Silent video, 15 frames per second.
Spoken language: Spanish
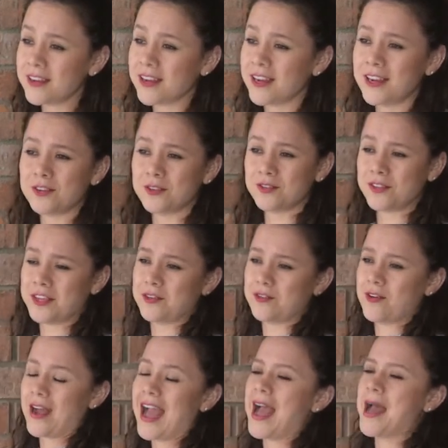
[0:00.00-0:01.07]
que Él no
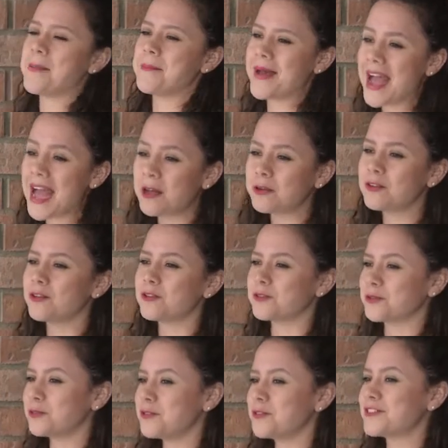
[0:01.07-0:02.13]
dijo, amaos
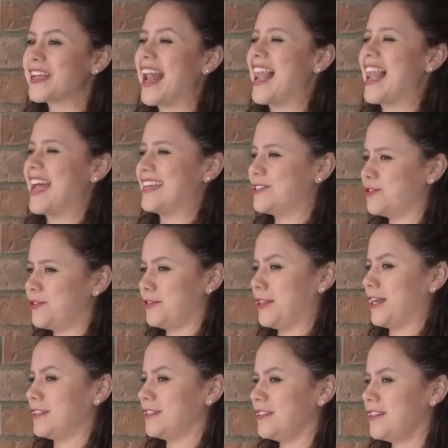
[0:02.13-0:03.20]
los unos a las
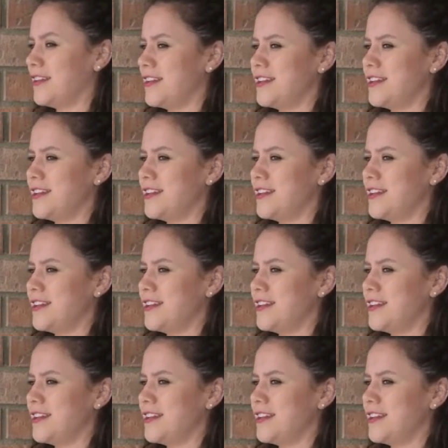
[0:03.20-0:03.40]
otras,